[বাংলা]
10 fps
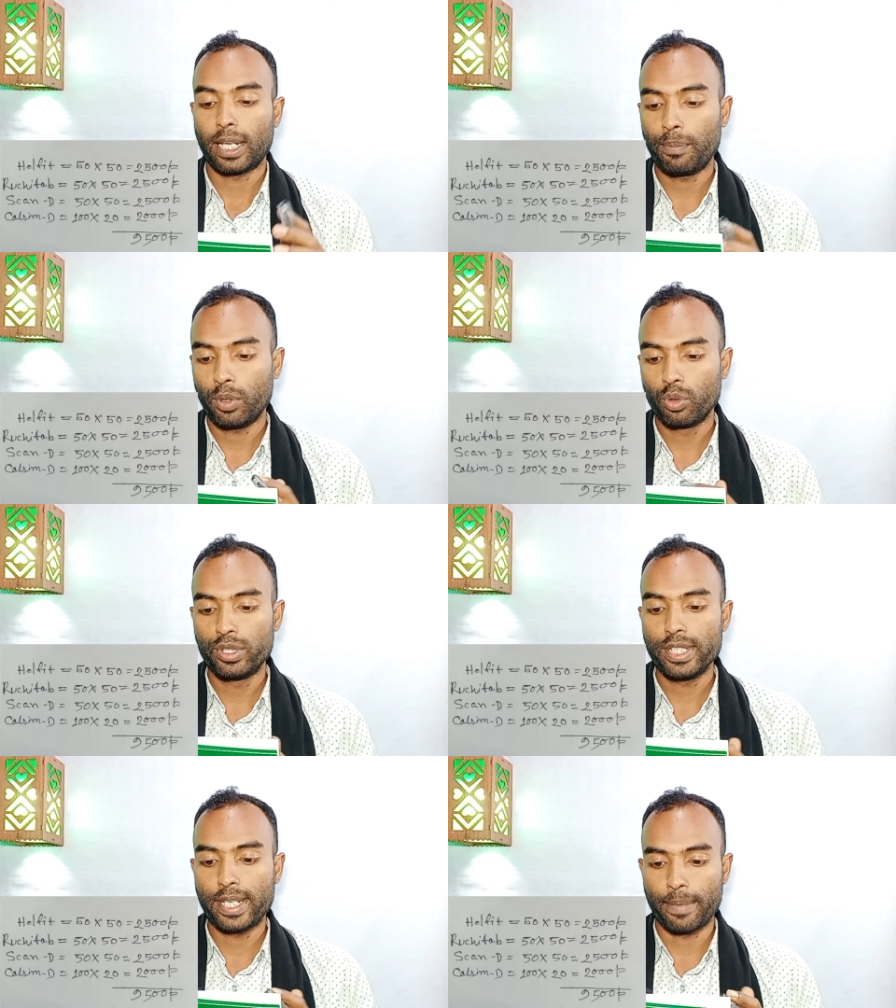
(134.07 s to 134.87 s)
তারপর
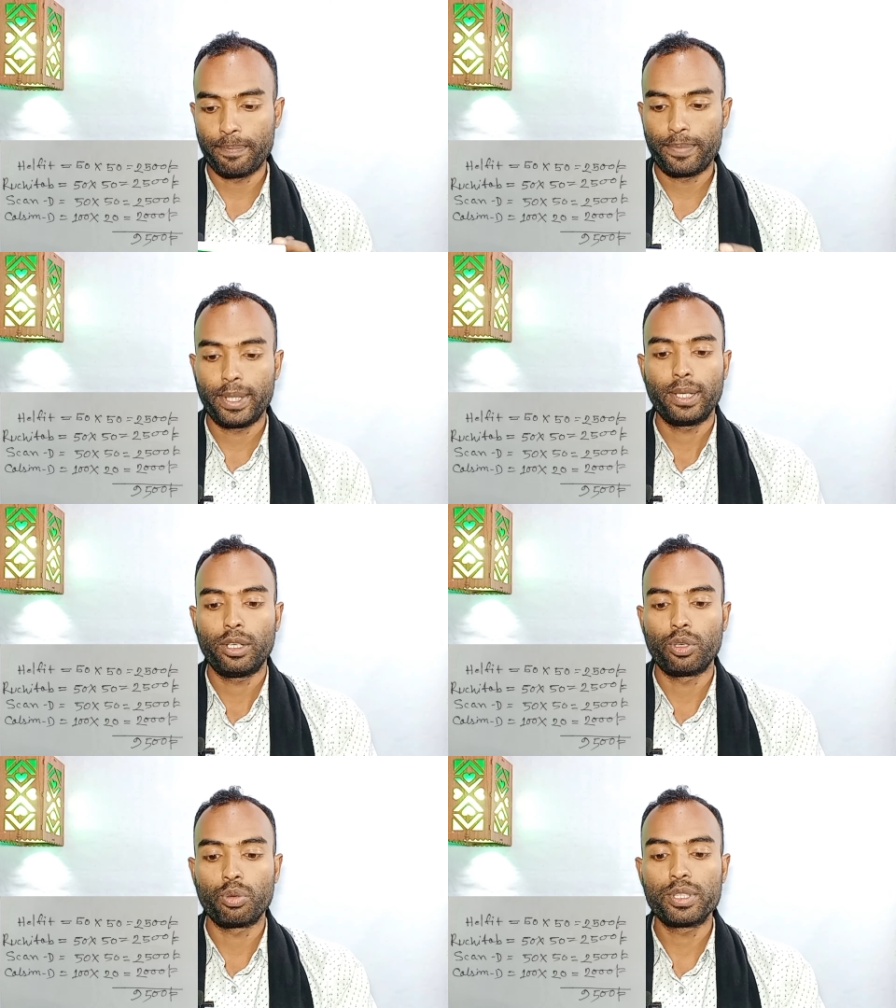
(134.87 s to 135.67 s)
রুচি টেপ
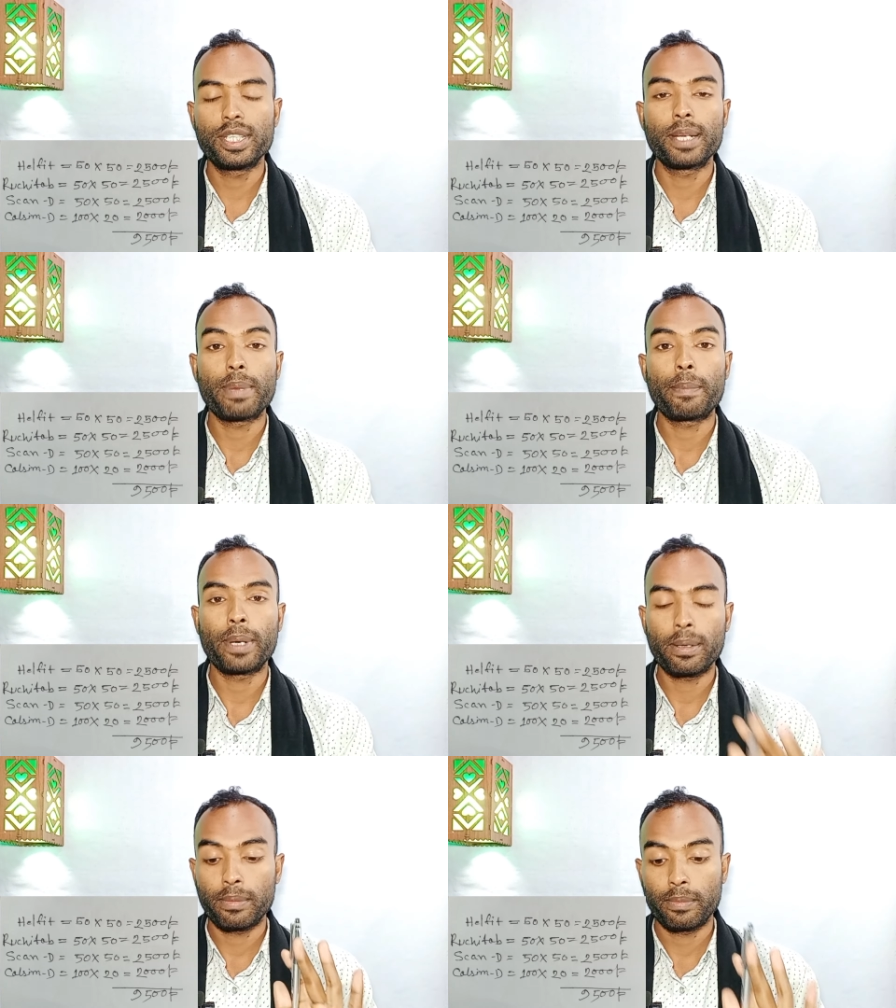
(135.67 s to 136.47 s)
রুচি টেপ
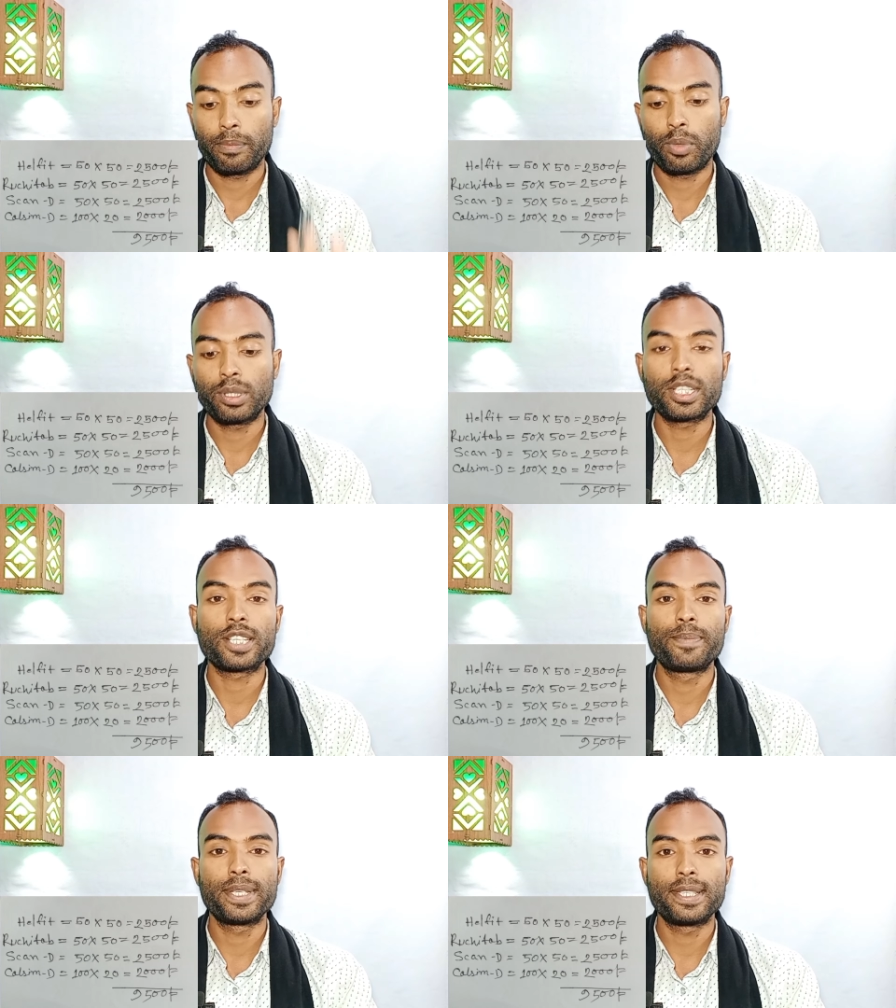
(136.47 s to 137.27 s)
আপনার
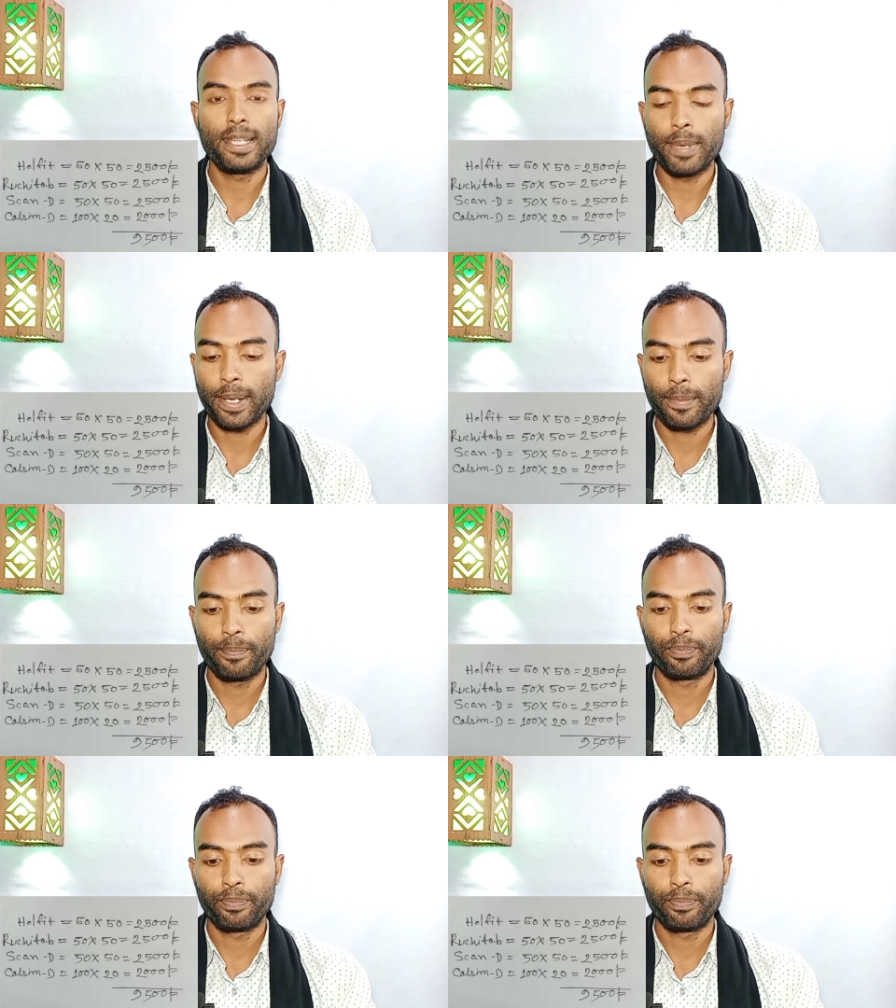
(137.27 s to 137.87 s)
পঞ্চাশ পিস নেবেন